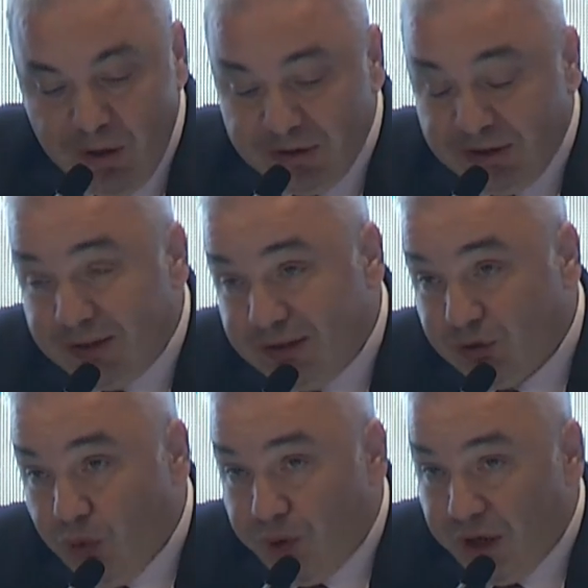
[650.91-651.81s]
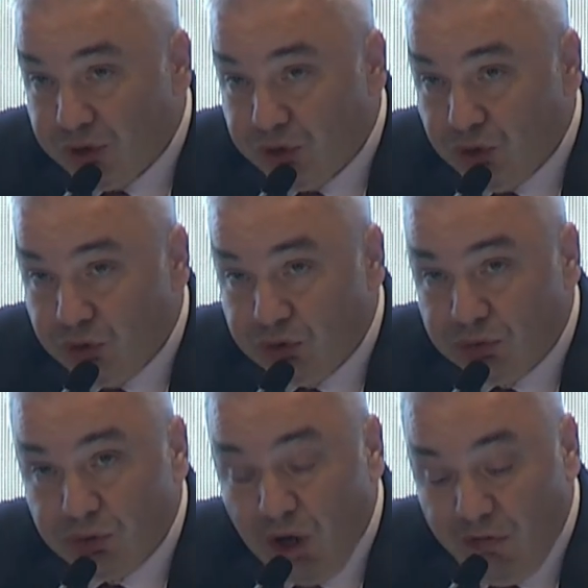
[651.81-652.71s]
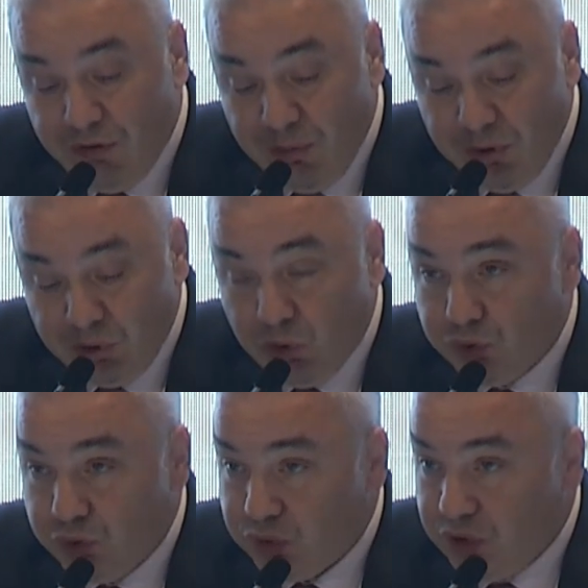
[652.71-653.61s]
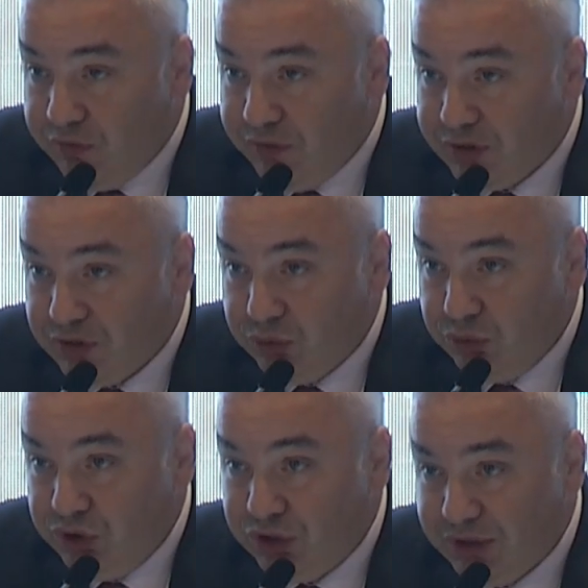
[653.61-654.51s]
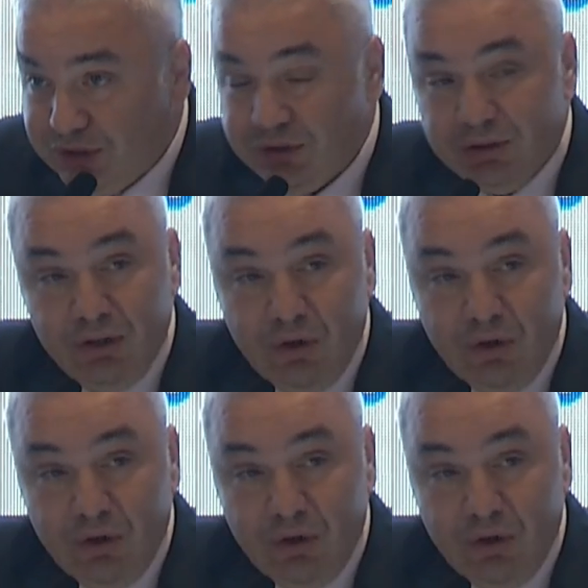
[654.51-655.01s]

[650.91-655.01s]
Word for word: Sessiz operasyon kavramını çok çok daha fazla duyacağız.